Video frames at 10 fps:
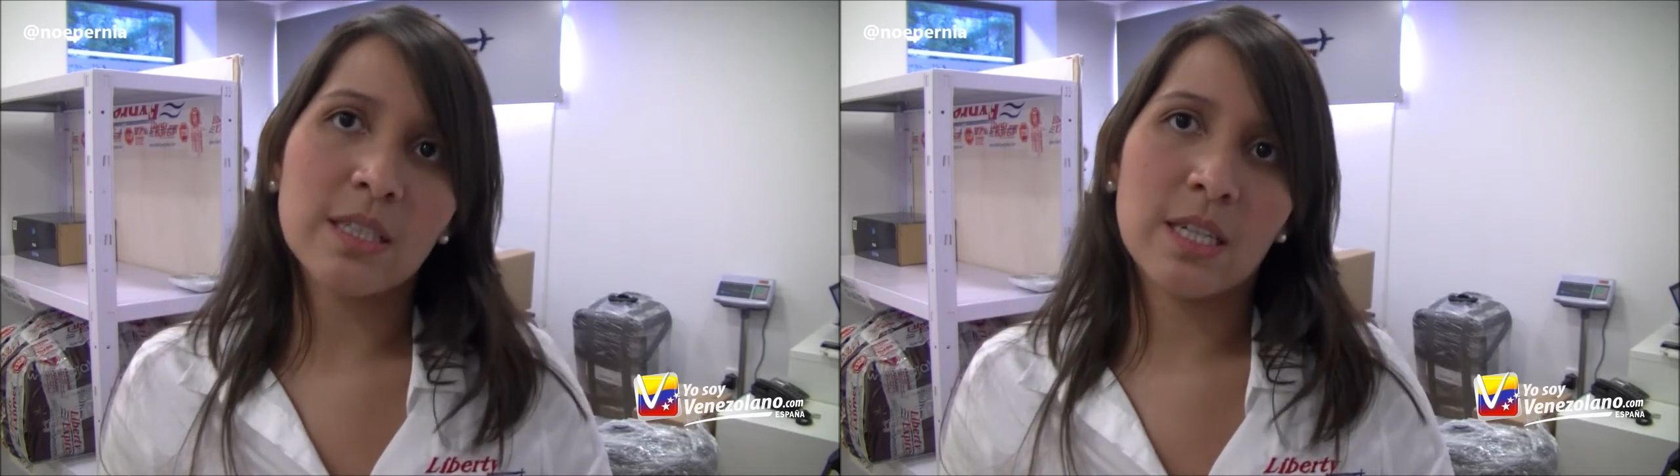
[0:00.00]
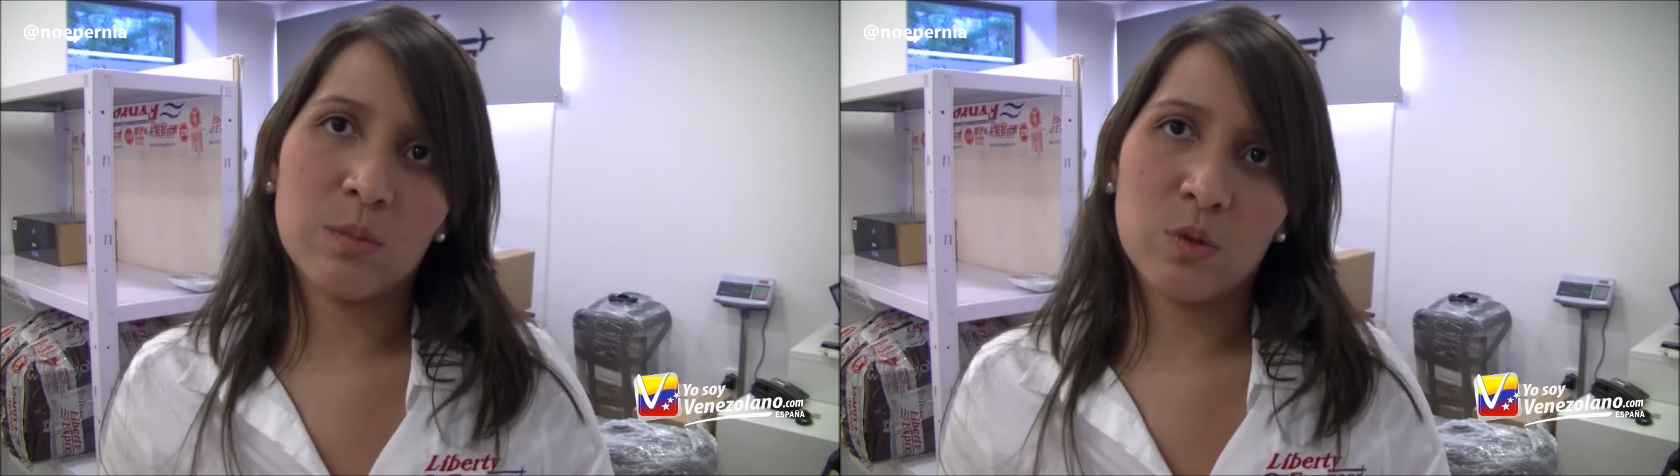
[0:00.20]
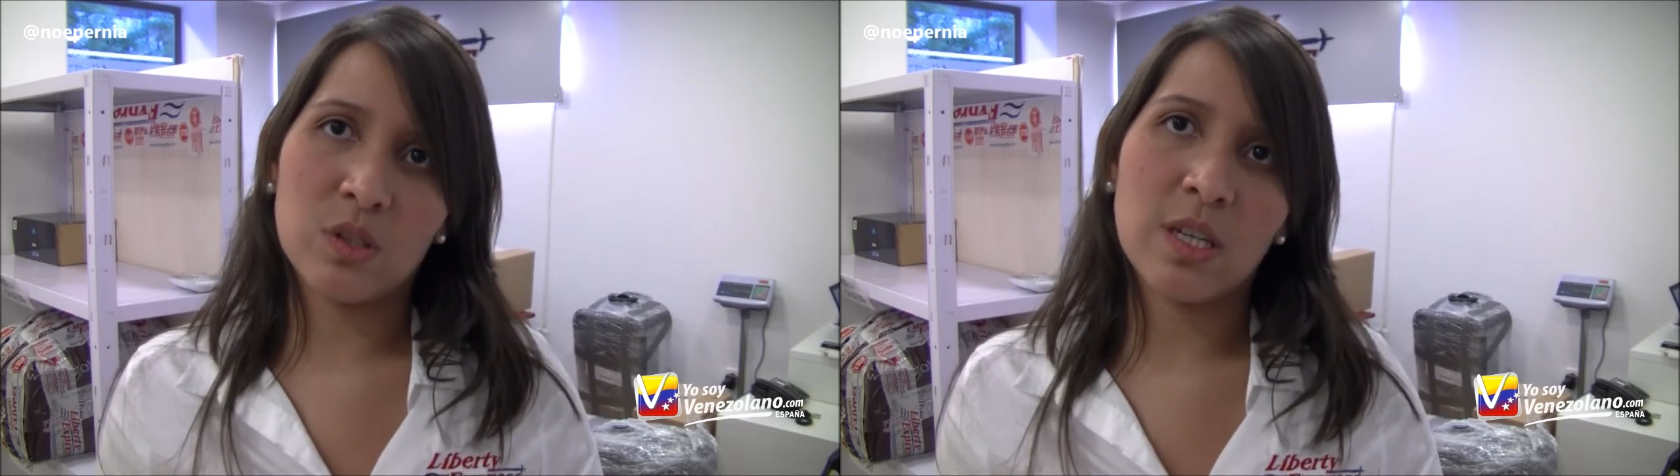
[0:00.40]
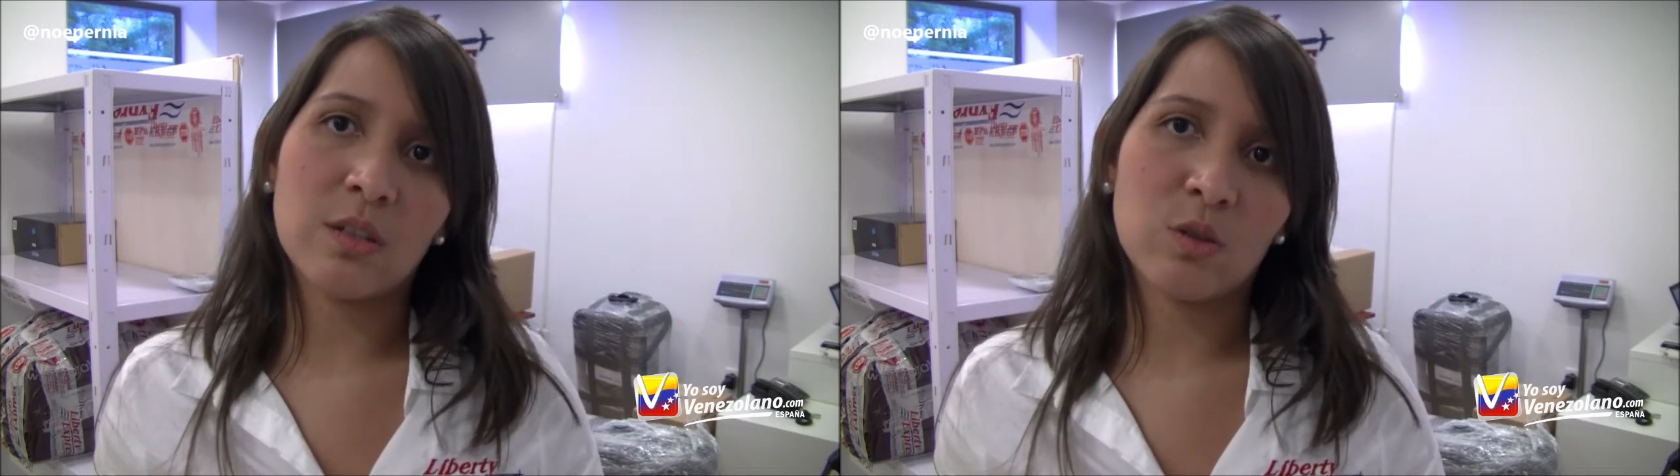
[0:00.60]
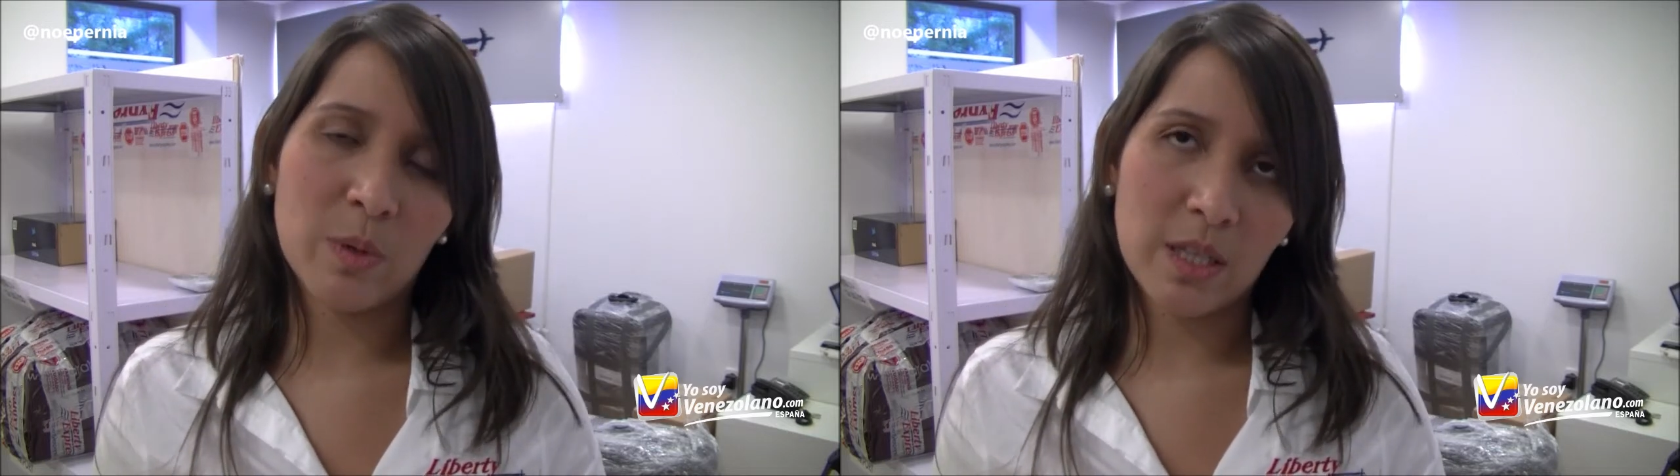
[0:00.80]
tenemos
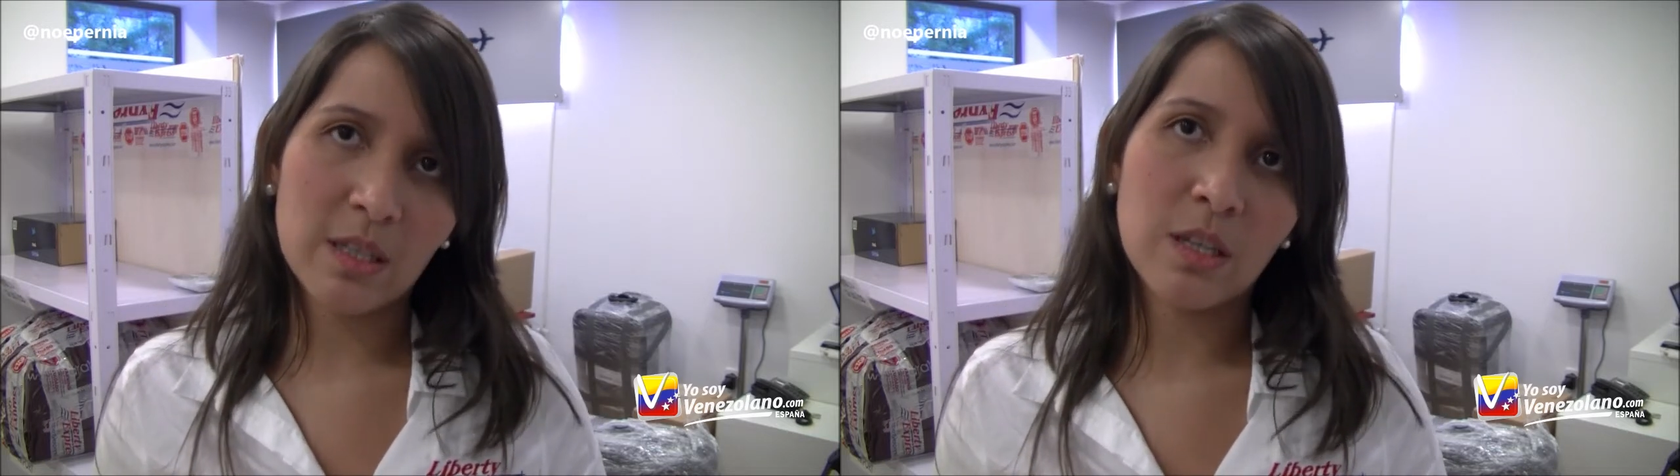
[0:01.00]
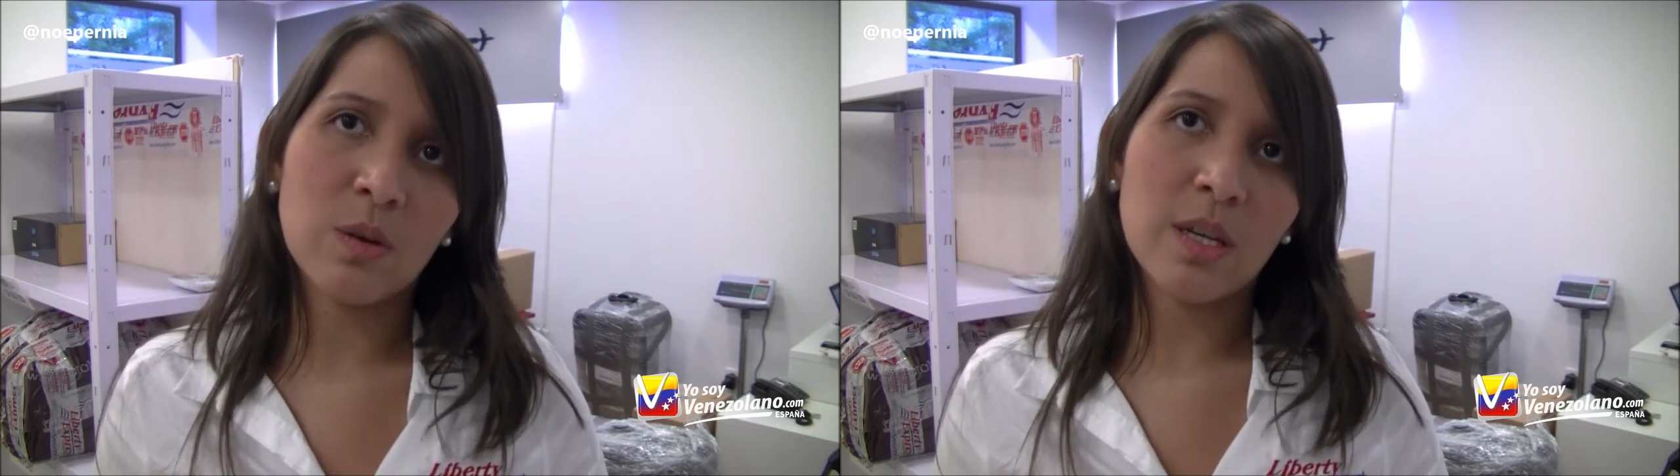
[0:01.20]
cierto prestigio